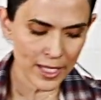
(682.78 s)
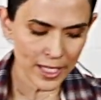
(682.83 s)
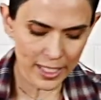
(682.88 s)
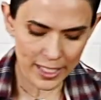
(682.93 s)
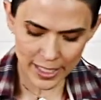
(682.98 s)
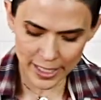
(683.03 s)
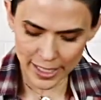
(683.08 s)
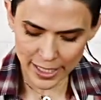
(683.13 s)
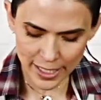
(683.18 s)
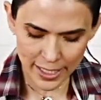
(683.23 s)

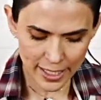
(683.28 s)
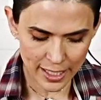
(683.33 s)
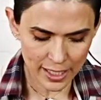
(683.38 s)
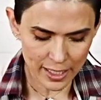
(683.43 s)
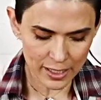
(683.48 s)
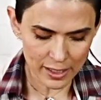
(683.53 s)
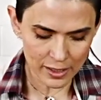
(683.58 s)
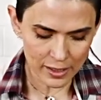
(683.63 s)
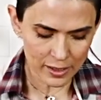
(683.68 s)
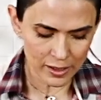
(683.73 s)
y
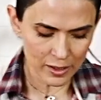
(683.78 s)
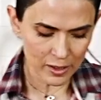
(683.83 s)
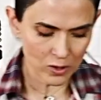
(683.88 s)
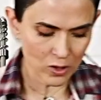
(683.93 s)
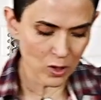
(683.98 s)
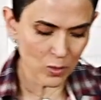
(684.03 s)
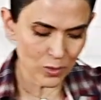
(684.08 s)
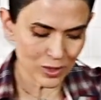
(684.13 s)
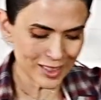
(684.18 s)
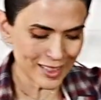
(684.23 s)

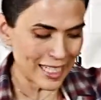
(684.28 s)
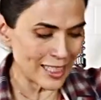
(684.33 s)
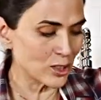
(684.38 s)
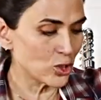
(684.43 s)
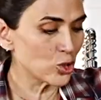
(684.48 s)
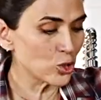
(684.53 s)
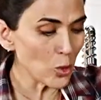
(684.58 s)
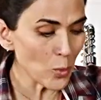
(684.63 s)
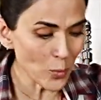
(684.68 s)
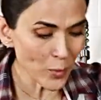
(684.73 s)
como está
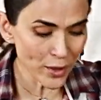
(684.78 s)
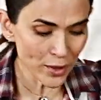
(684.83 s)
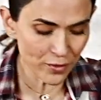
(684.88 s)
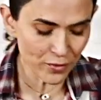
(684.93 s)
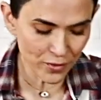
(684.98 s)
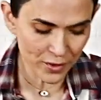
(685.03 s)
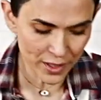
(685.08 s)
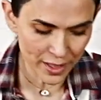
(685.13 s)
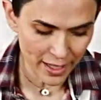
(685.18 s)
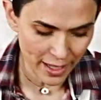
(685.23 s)
súper
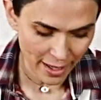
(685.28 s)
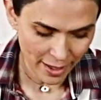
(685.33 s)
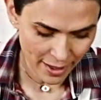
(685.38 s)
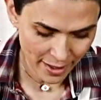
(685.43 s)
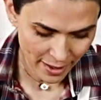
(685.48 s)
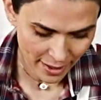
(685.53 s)
fría